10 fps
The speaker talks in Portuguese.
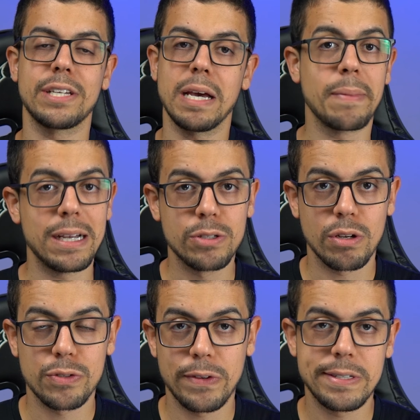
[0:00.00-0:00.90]
aqui é mais do
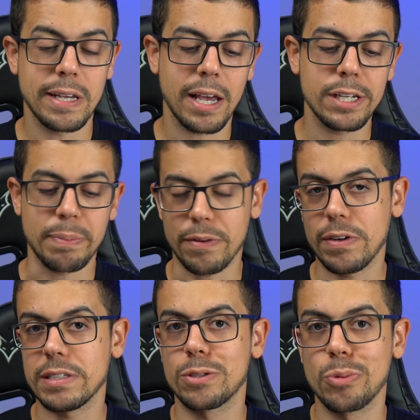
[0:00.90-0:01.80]
que o suficiente para
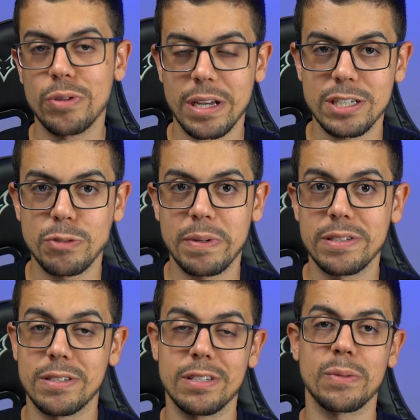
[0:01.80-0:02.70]
fazer tudo que a gente
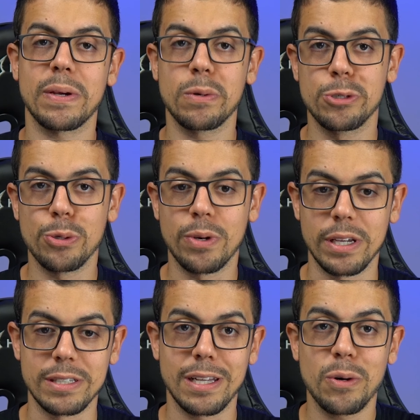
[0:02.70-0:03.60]
precisa no Echo Show 15.